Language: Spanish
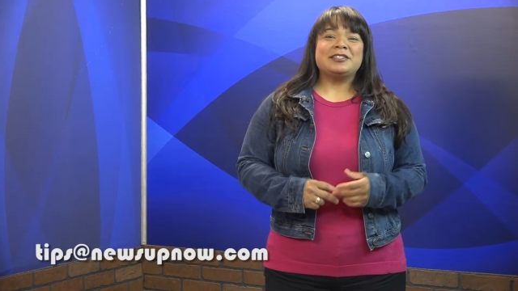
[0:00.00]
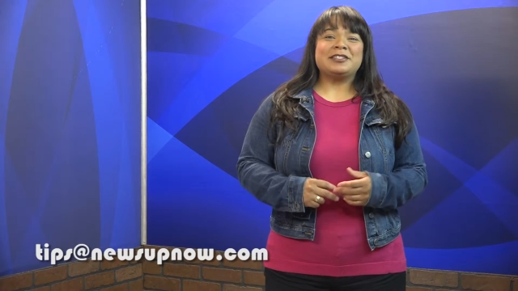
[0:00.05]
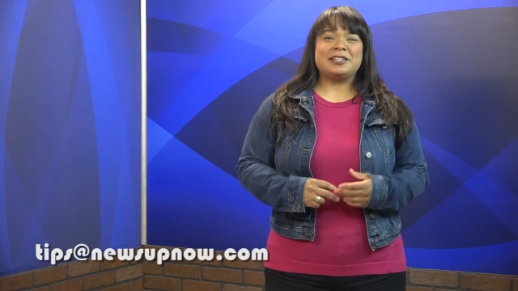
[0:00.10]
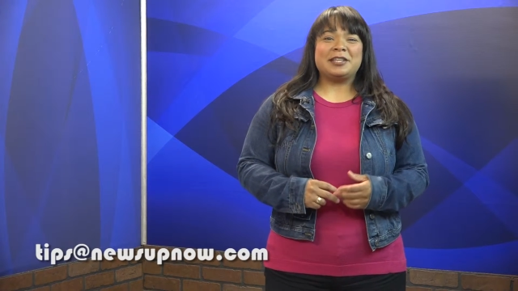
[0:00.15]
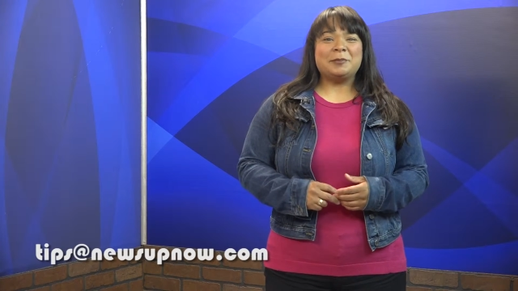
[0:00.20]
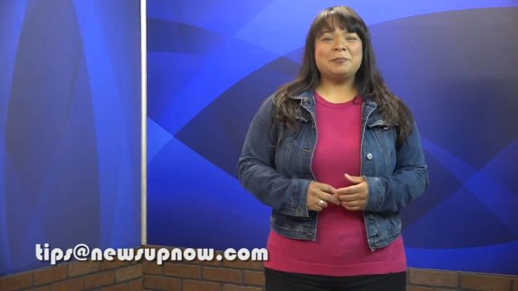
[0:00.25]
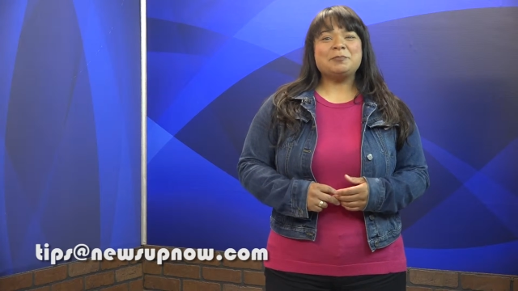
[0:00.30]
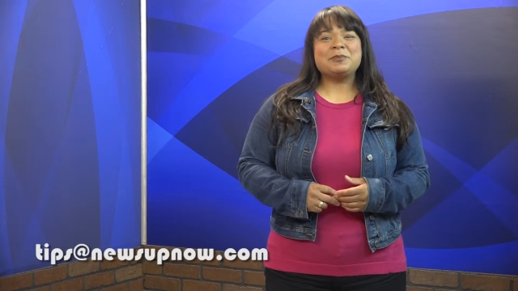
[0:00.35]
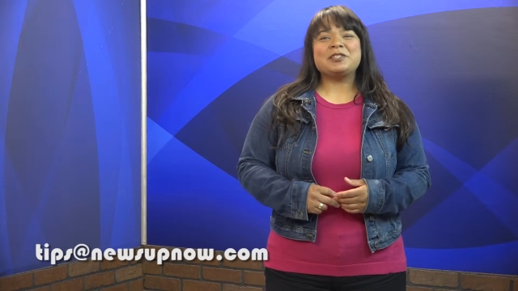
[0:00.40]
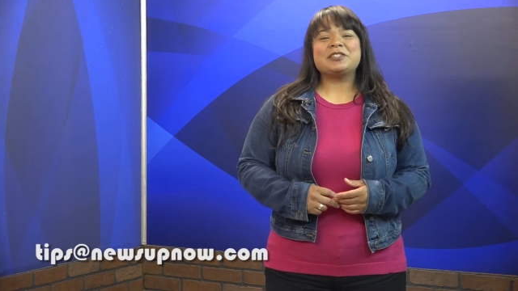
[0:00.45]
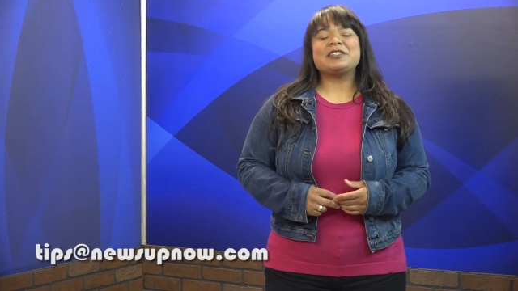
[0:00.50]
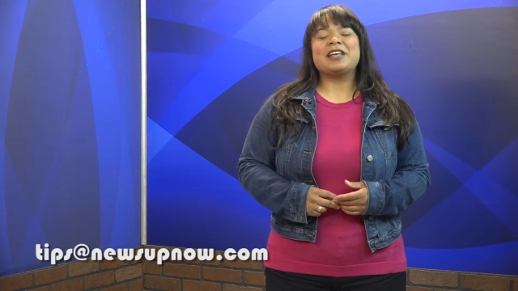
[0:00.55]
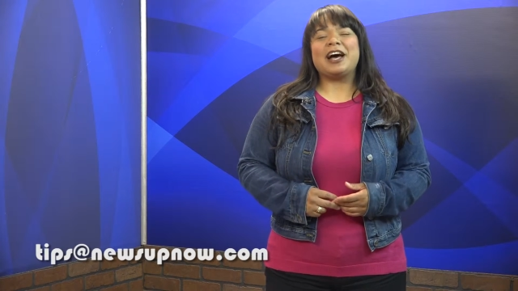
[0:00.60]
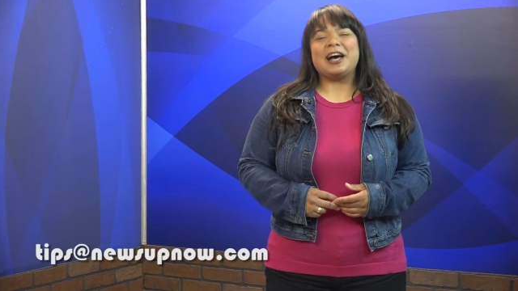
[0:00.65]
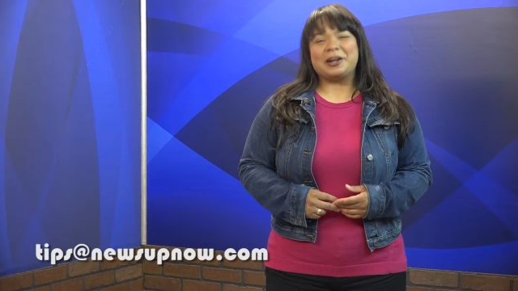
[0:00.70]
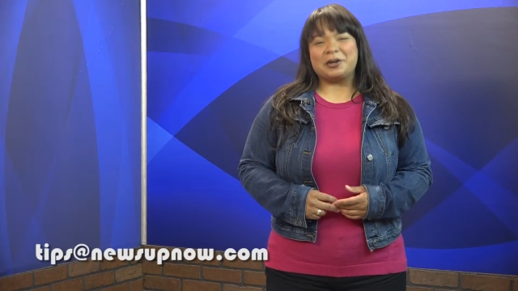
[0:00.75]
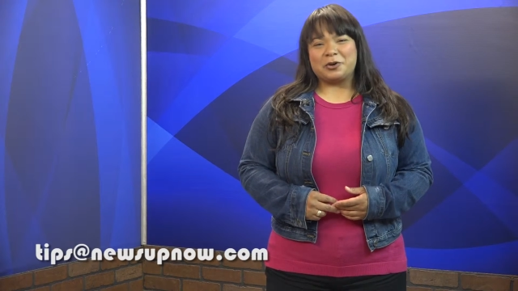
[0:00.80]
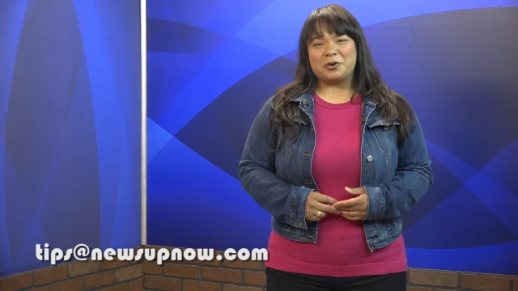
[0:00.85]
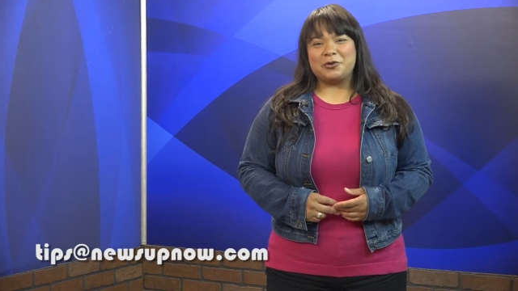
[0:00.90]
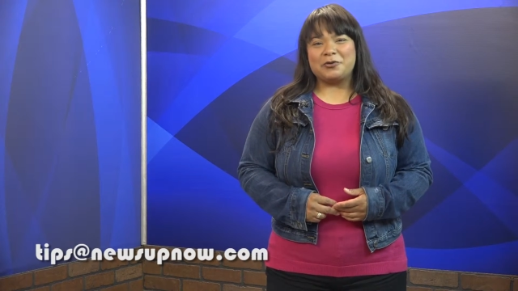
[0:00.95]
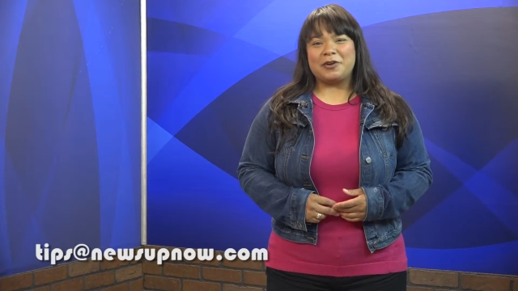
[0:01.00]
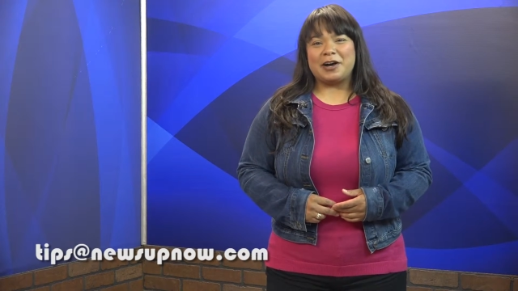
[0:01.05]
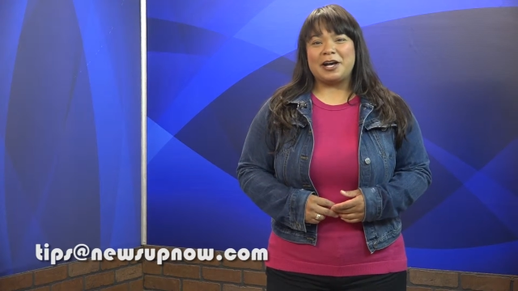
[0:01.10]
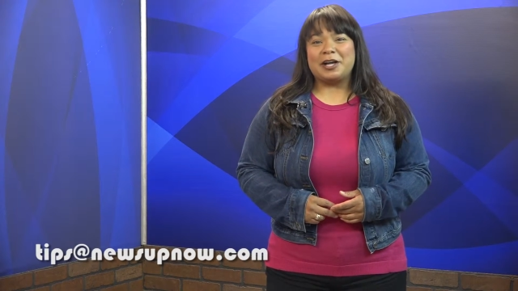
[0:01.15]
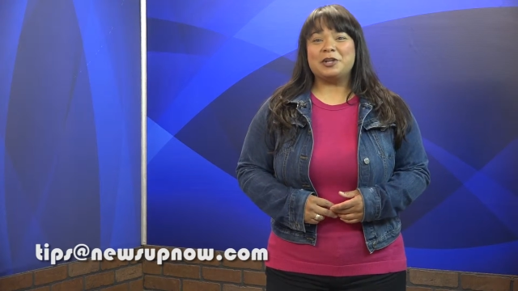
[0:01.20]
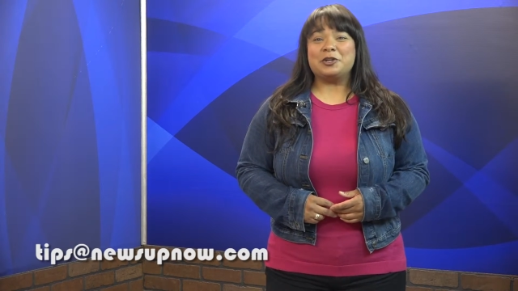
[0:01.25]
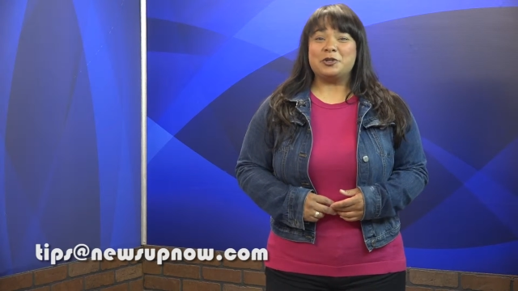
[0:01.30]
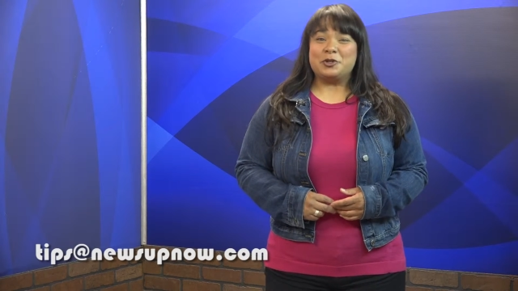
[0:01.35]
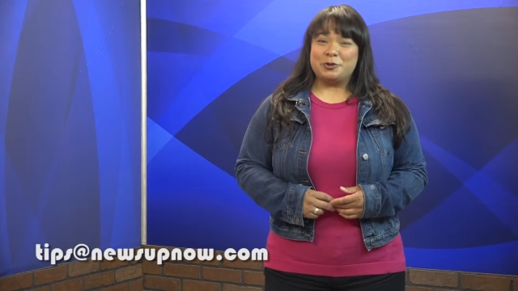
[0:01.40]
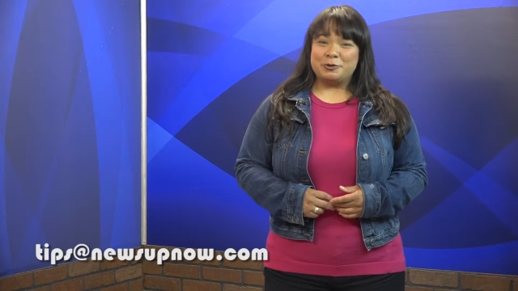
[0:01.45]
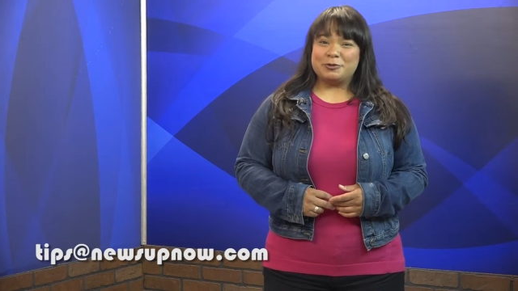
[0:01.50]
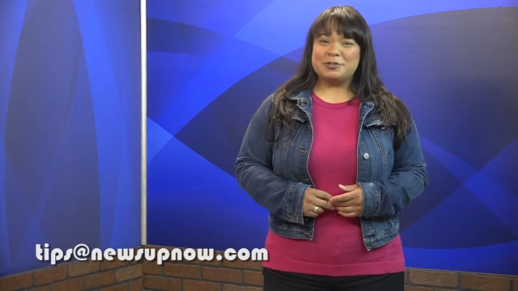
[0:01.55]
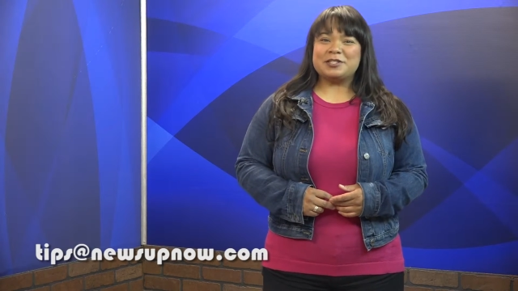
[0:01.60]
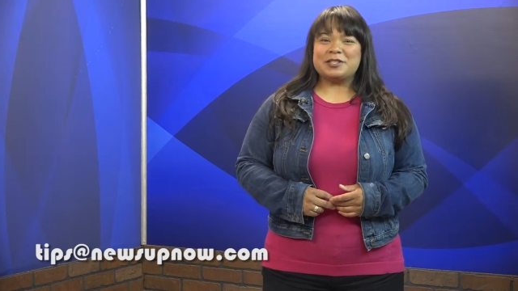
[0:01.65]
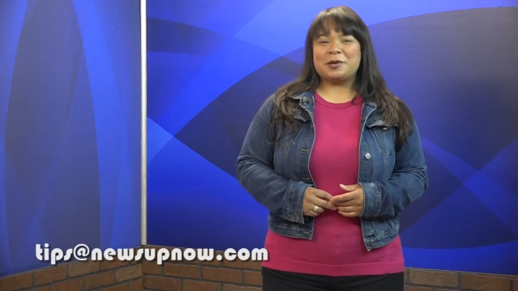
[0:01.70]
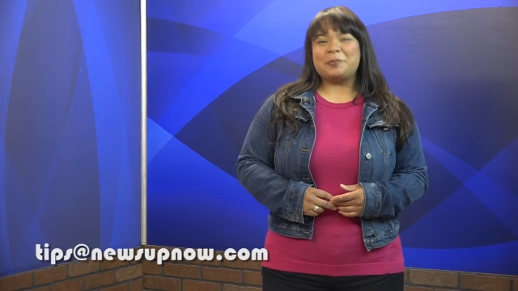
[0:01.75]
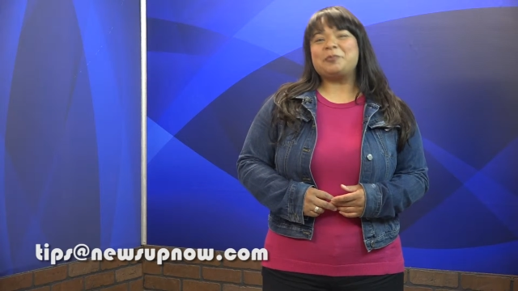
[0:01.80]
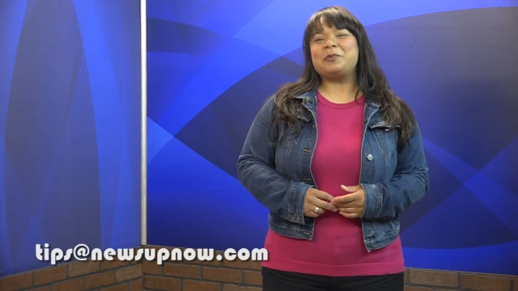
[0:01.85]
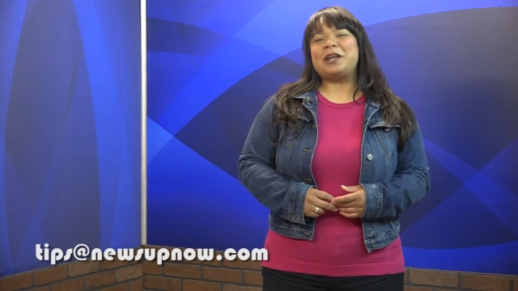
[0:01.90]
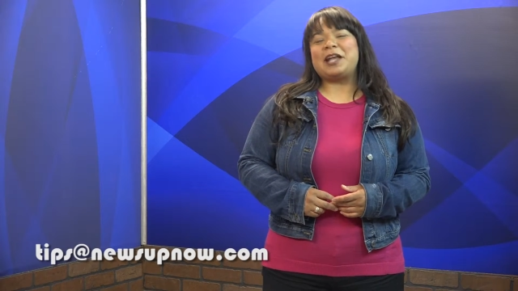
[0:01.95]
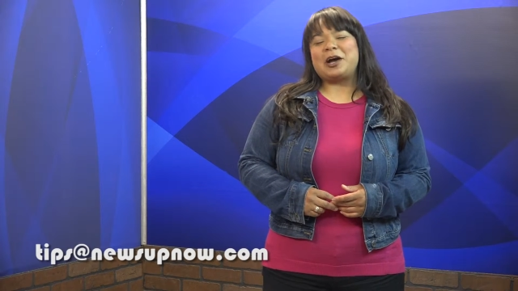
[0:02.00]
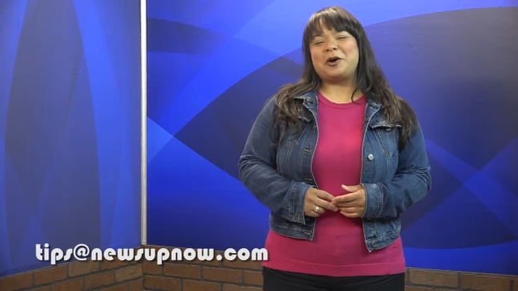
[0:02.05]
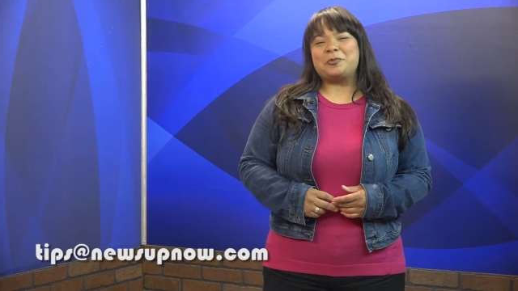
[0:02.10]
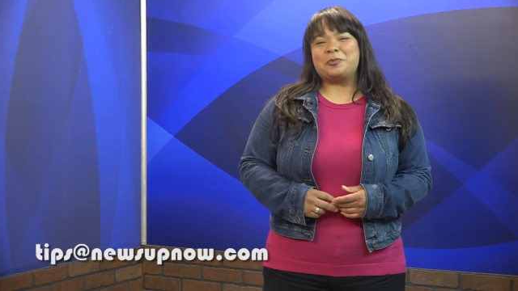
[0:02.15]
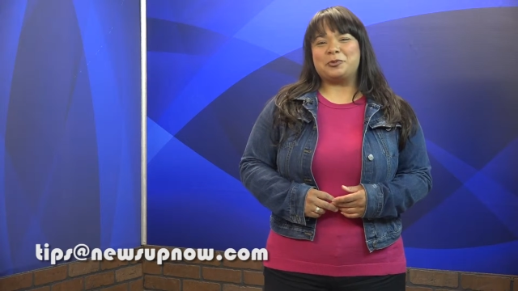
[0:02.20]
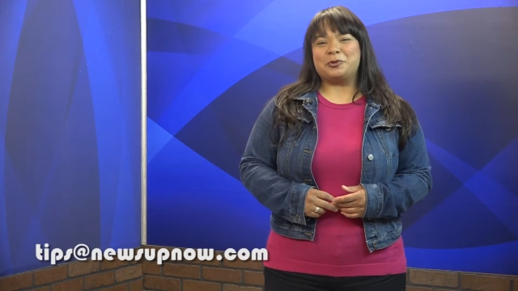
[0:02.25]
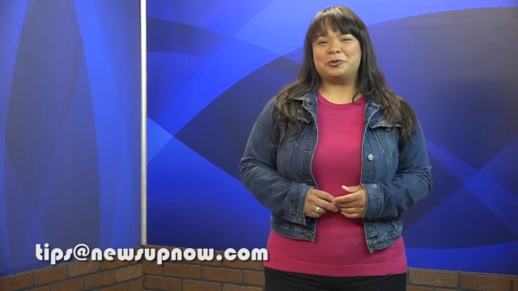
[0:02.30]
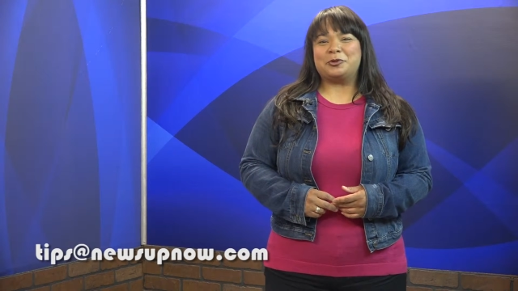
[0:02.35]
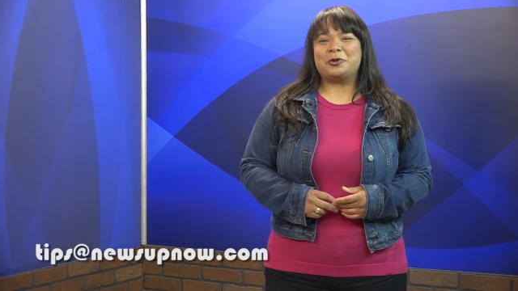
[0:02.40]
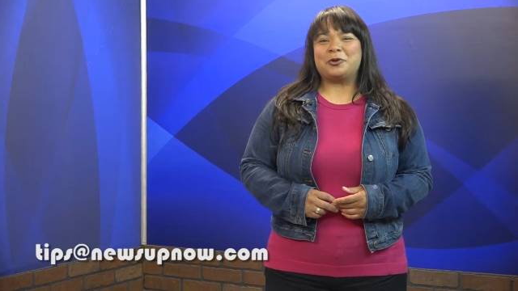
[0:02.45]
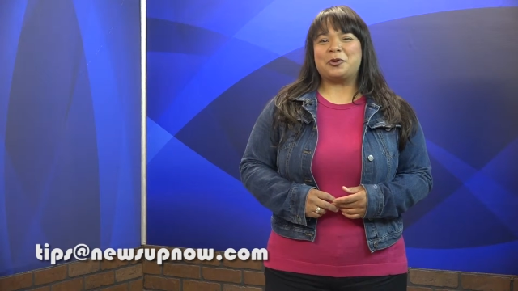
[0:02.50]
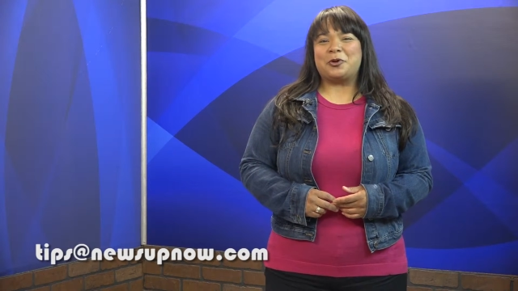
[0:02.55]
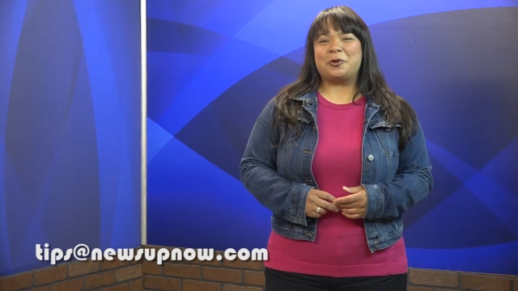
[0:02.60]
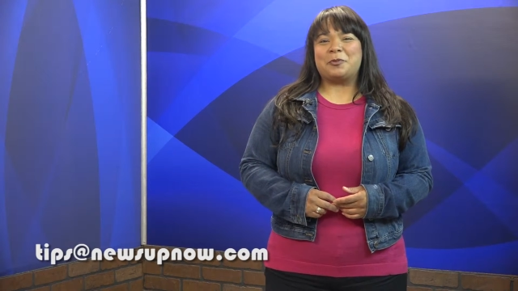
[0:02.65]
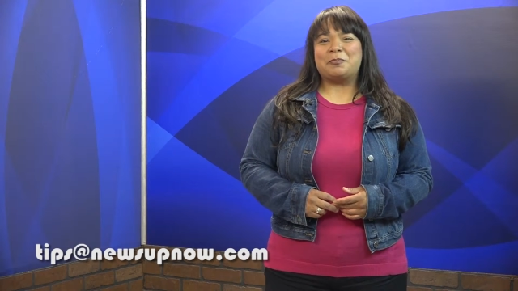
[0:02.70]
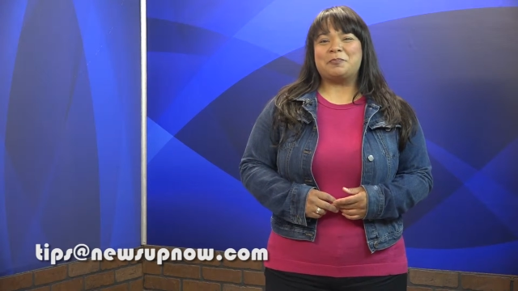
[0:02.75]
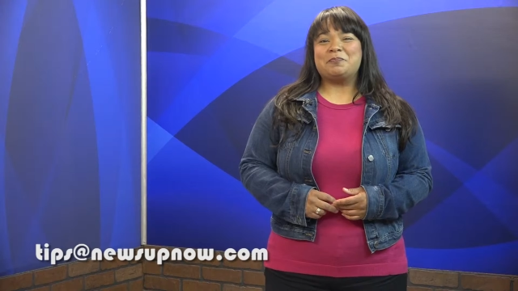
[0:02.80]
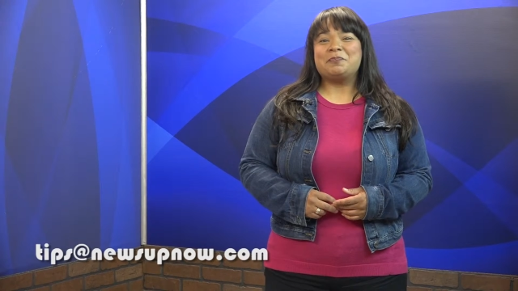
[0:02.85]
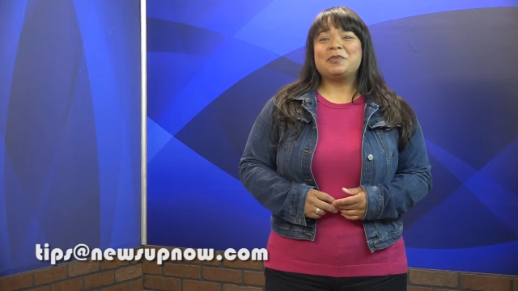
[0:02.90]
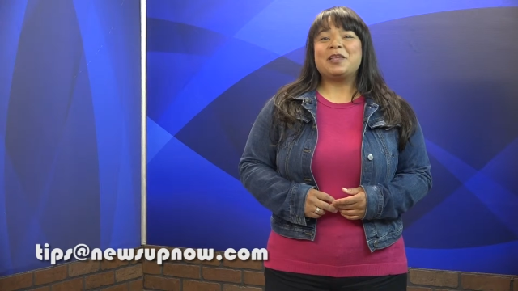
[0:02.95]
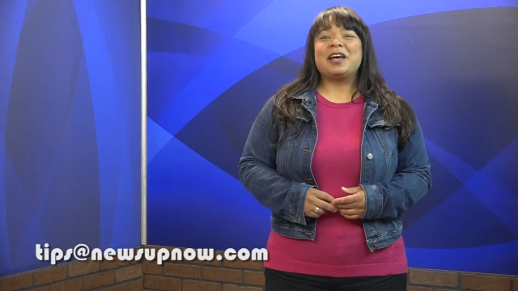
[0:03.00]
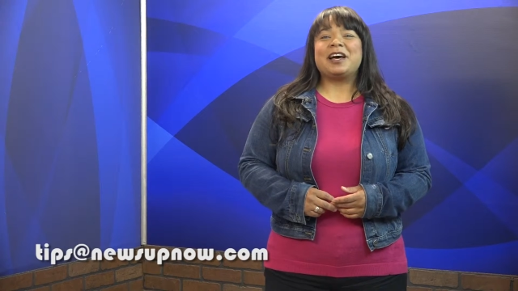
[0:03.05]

tips@newsupnow.com.